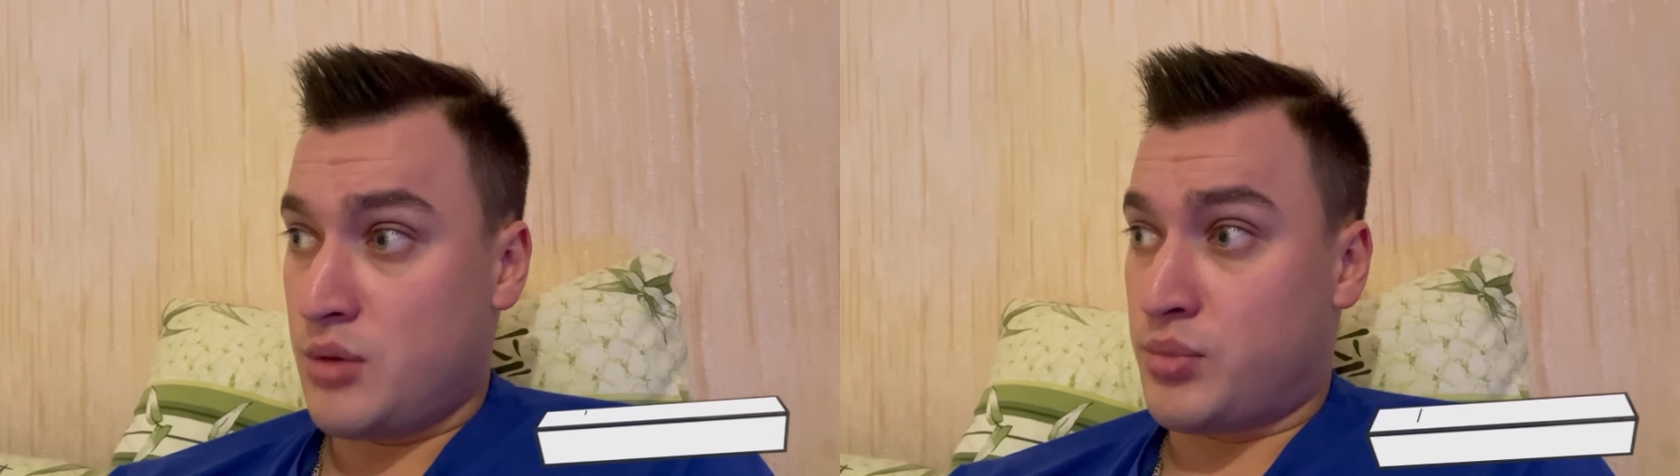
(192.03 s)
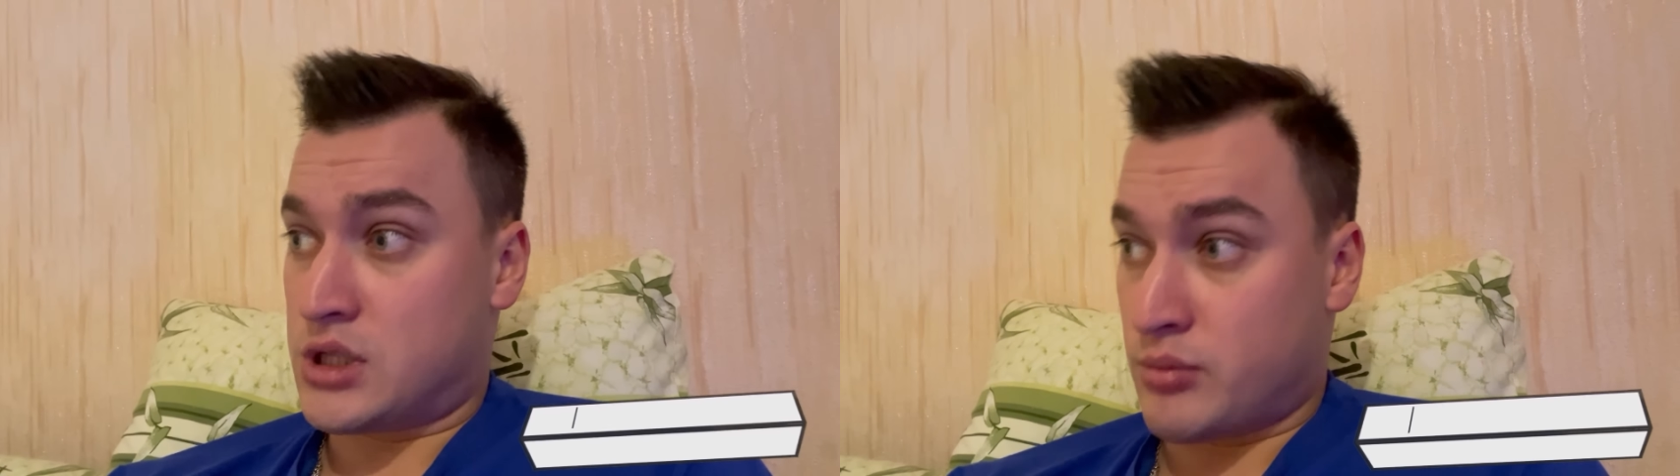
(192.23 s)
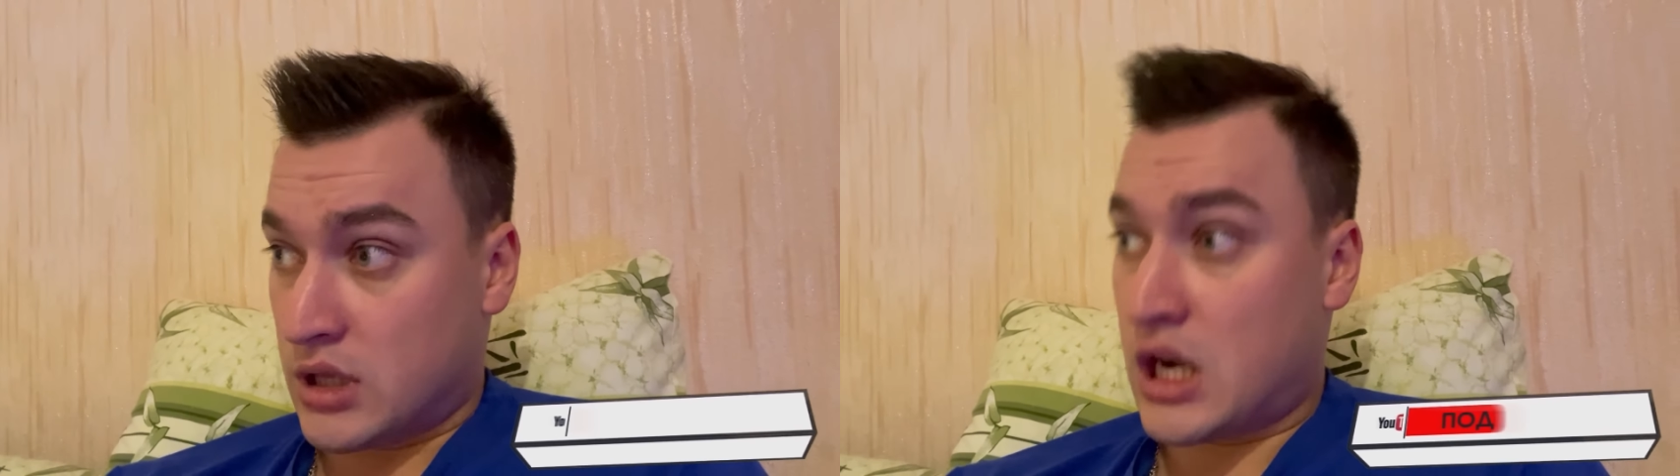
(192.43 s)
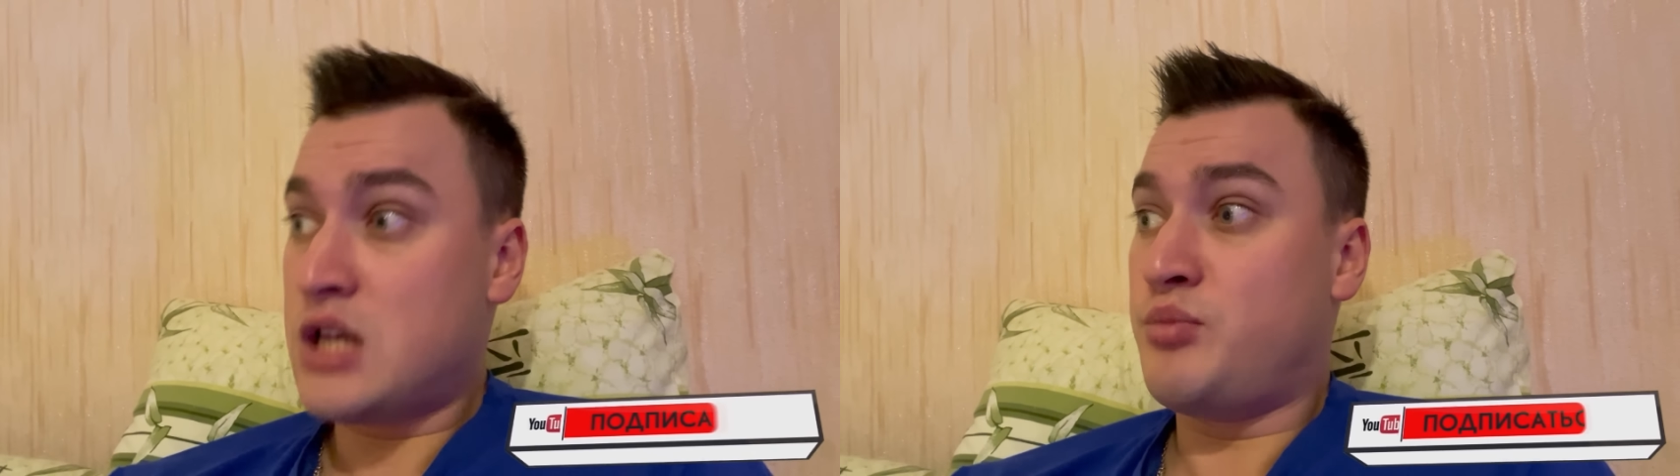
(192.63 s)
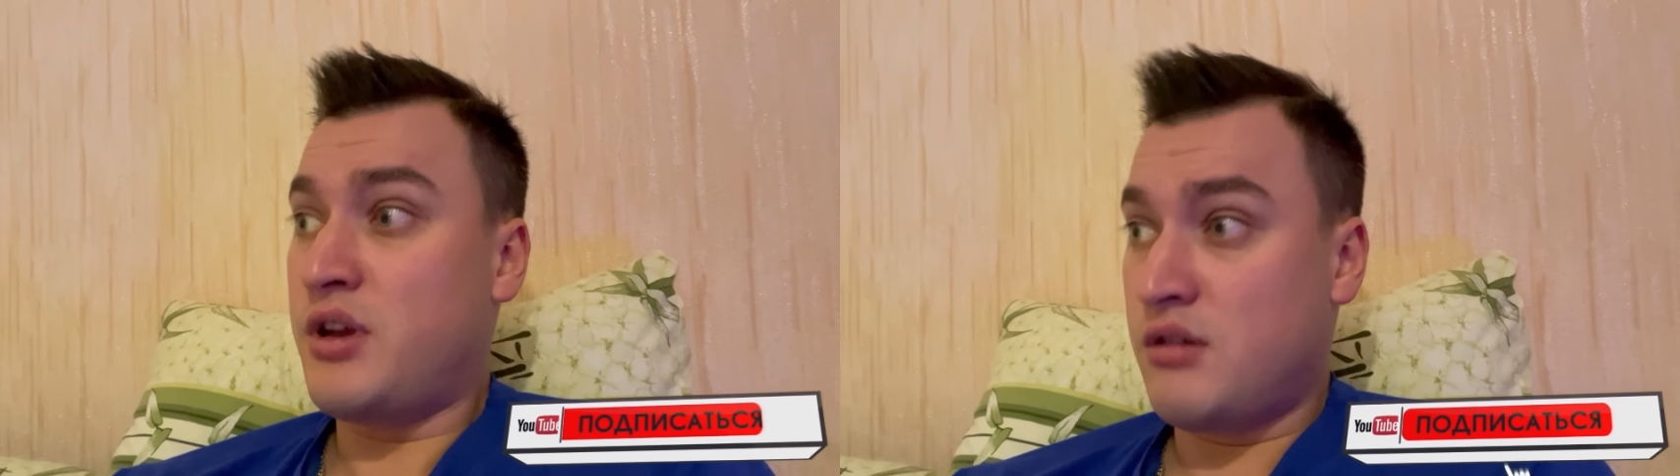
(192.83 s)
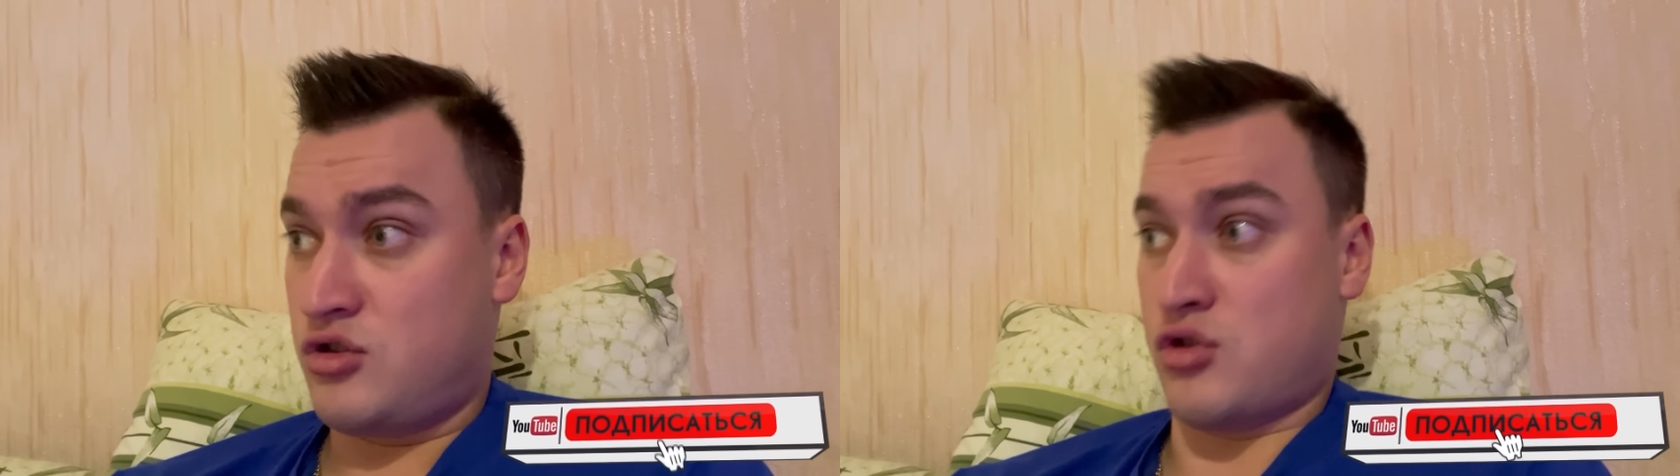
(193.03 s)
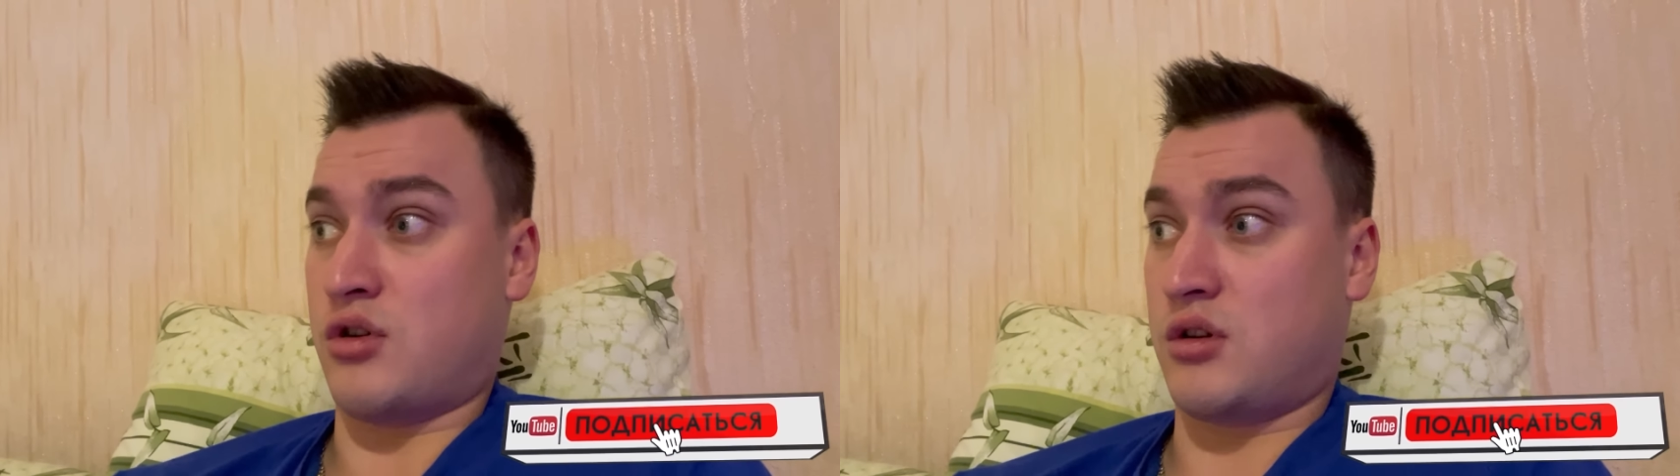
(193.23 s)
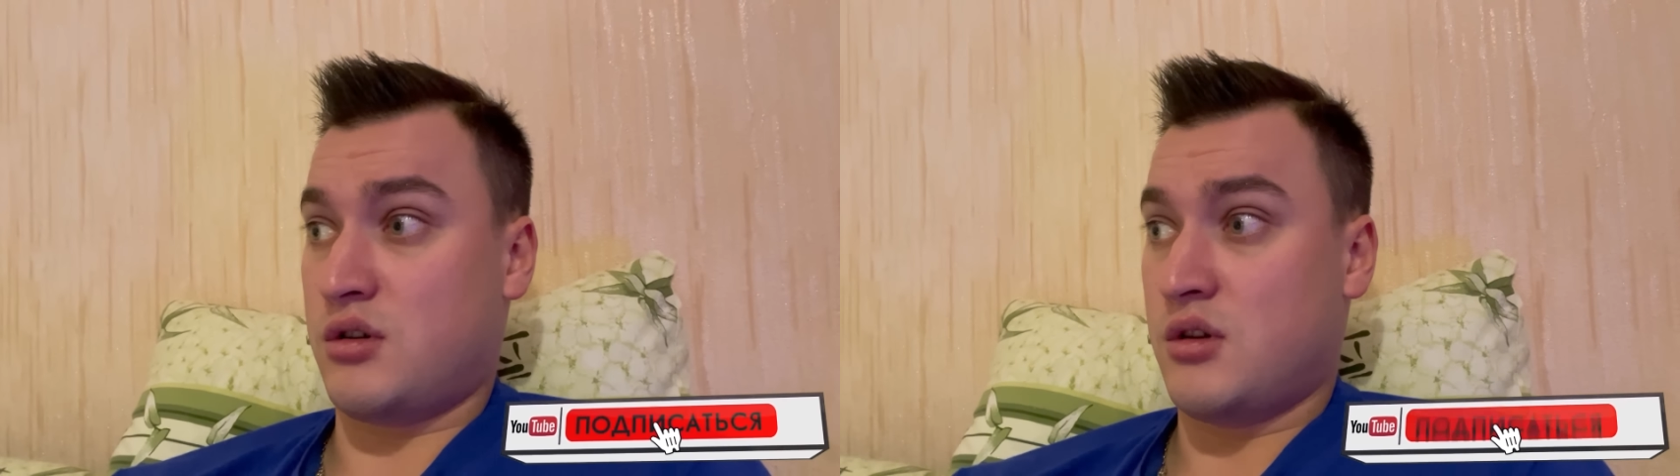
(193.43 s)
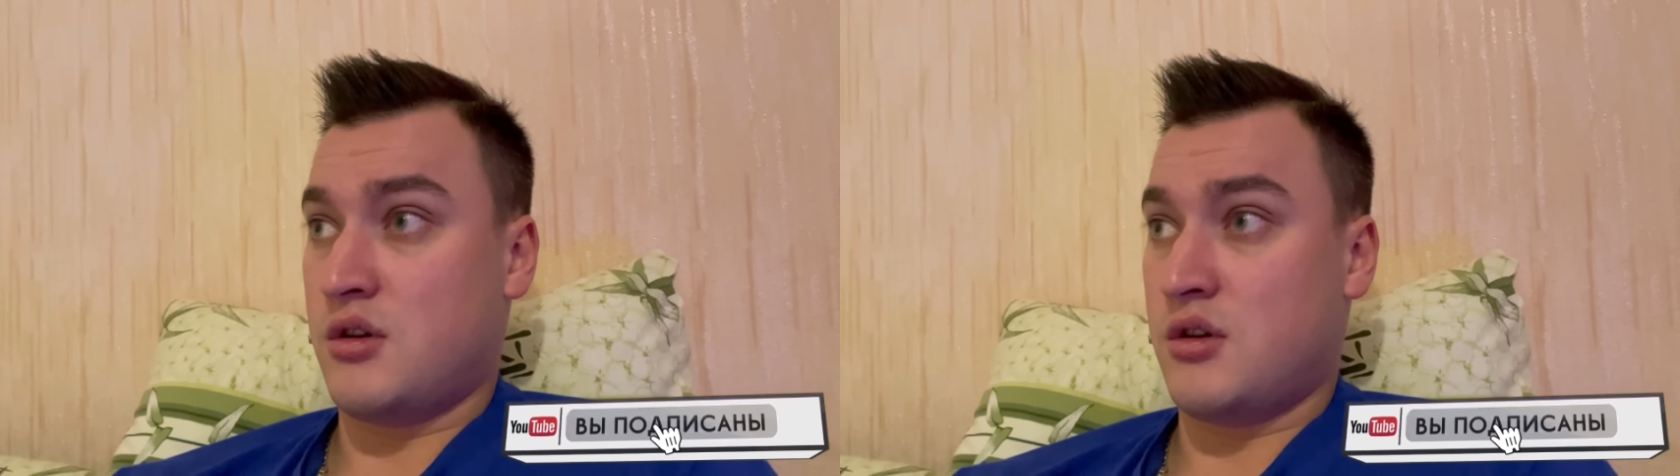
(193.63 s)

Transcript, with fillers: посмотреть боевичок